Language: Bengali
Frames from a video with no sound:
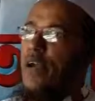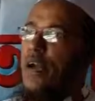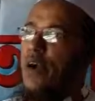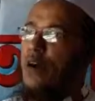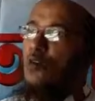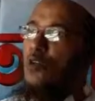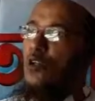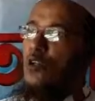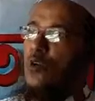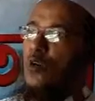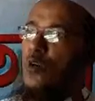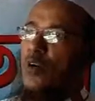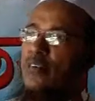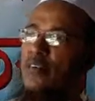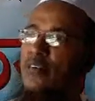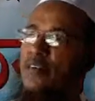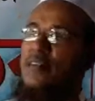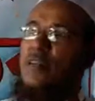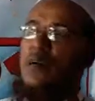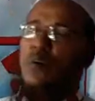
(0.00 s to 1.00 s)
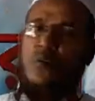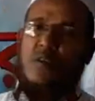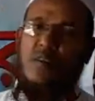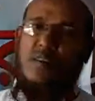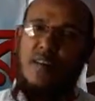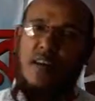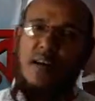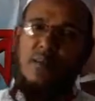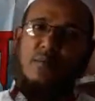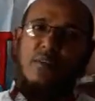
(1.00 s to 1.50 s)
একত্রিত হয়ে চিন্তা
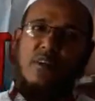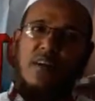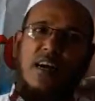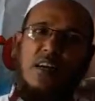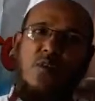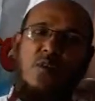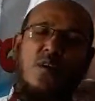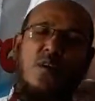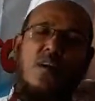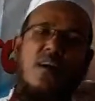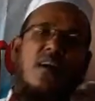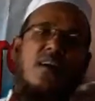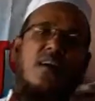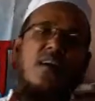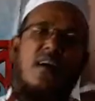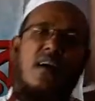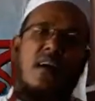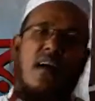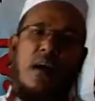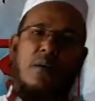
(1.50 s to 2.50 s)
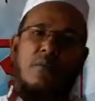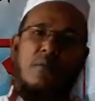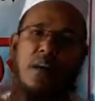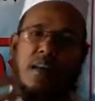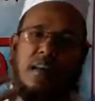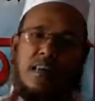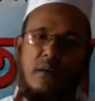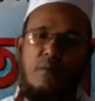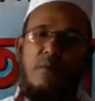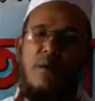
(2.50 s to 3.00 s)
করেছিলাম যে আসলে আমরা
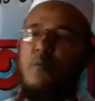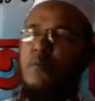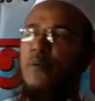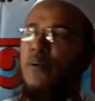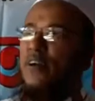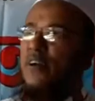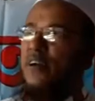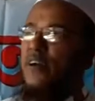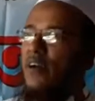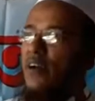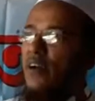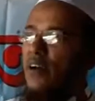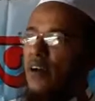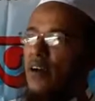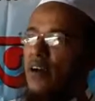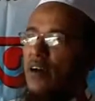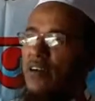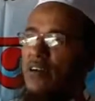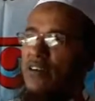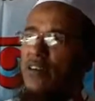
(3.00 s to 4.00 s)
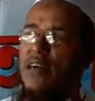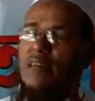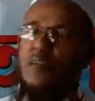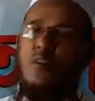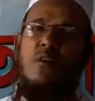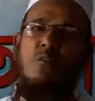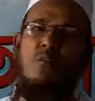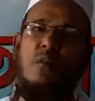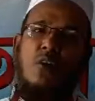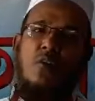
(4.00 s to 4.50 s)
কিভাবে
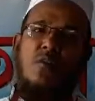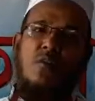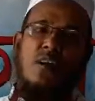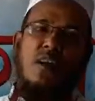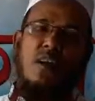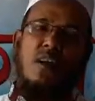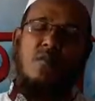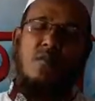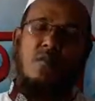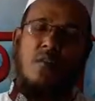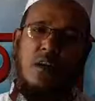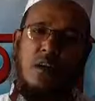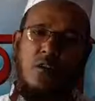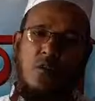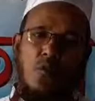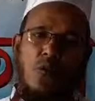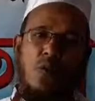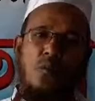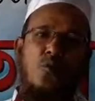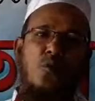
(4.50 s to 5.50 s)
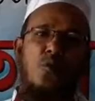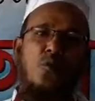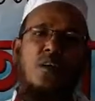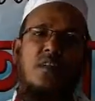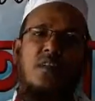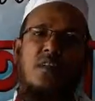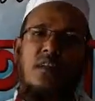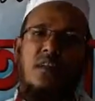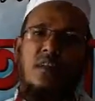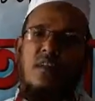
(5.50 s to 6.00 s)
সাধারণ মানুষকে মানে গরিব
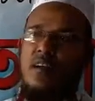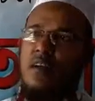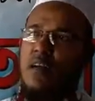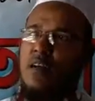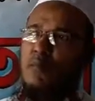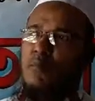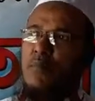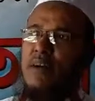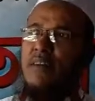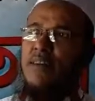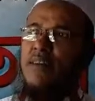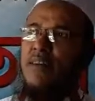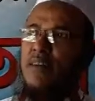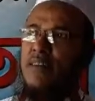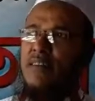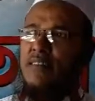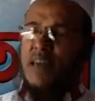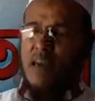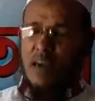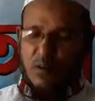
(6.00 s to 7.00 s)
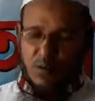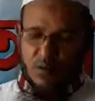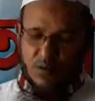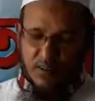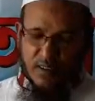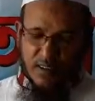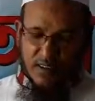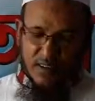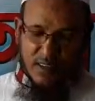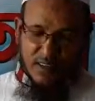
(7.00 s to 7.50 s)
দুঃখীদের মাঝে দাঁড়ানো
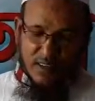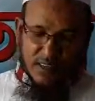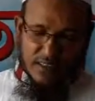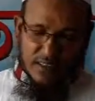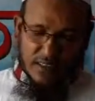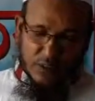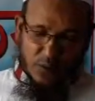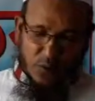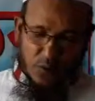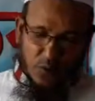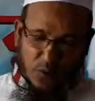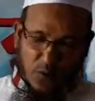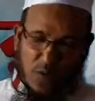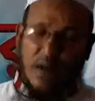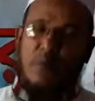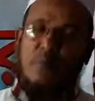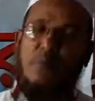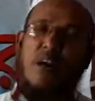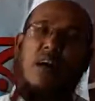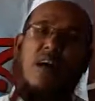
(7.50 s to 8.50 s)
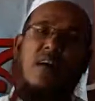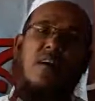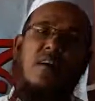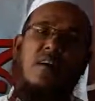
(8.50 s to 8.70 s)
যায় সেই জন্য আমরা